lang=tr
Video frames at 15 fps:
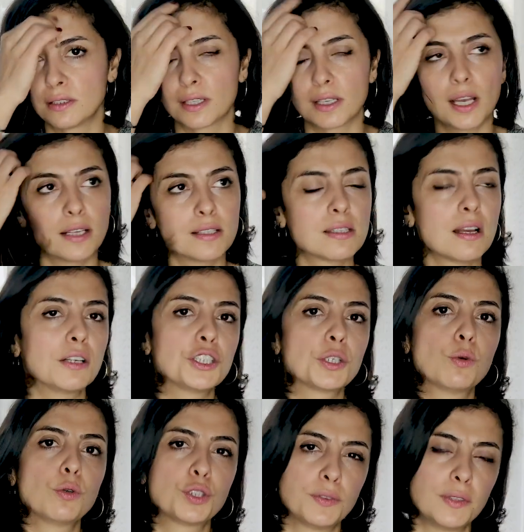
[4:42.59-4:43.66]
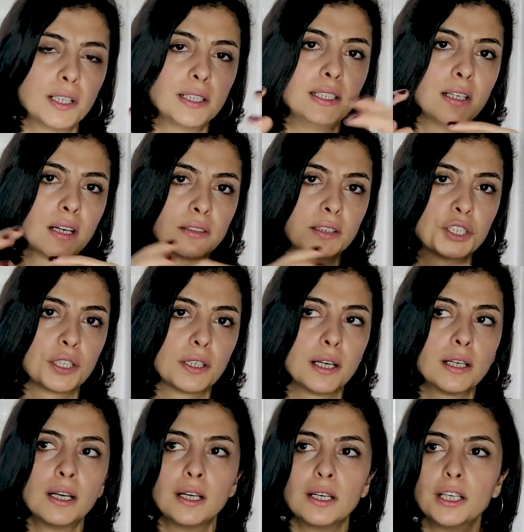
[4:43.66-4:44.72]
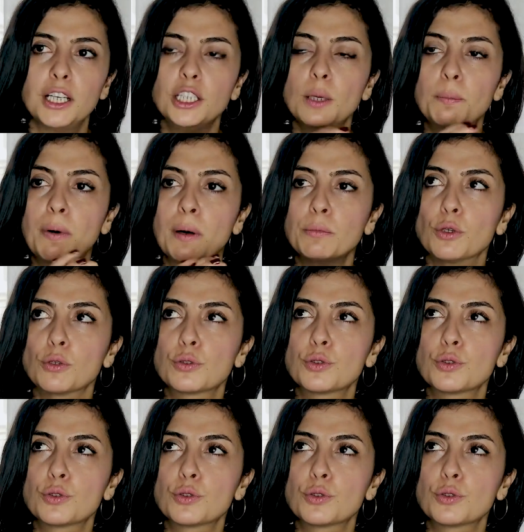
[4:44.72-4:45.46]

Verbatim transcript: Yani sadece koçvari yaklaşarak yapamıyoruz.